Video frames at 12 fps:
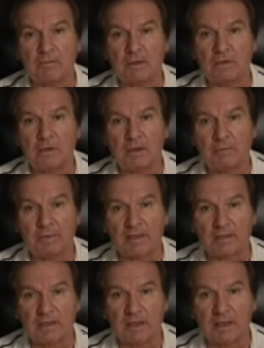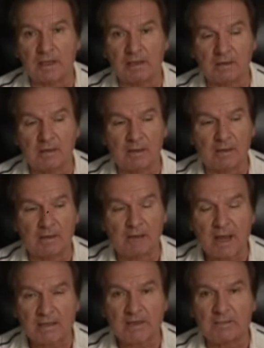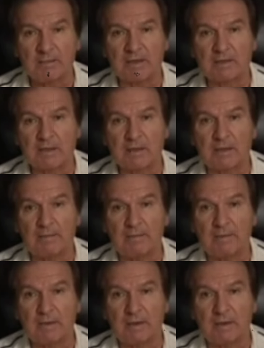Вы что нам прислали? Каски пришли.